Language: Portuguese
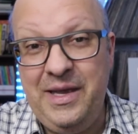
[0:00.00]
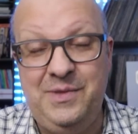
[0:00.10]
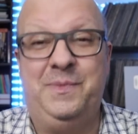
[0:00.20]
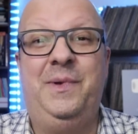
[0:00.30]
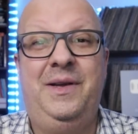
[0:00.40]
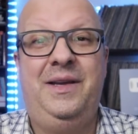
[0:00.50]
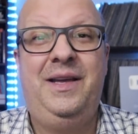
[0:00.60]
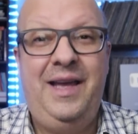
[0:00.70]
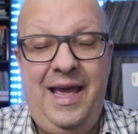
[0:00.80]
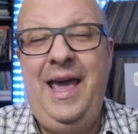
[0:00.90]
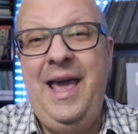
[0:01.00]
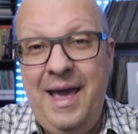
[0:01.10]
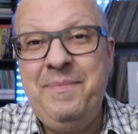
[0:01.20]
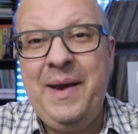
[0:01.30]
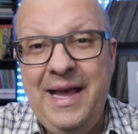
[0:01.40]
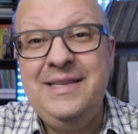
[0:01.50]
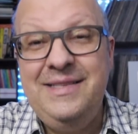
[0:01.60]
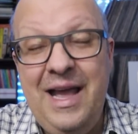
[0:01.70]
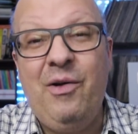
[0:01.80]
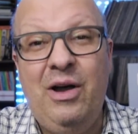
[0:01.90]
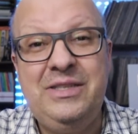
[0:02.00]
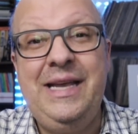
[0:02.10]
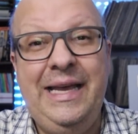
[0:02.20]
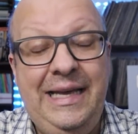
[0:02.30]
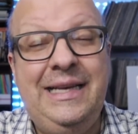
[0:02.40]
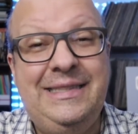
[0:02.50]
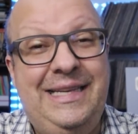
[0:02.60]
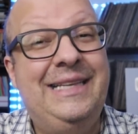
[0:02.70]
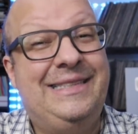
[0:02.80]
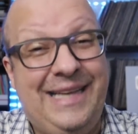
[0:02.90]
mesmo. É para esse negócio aí que você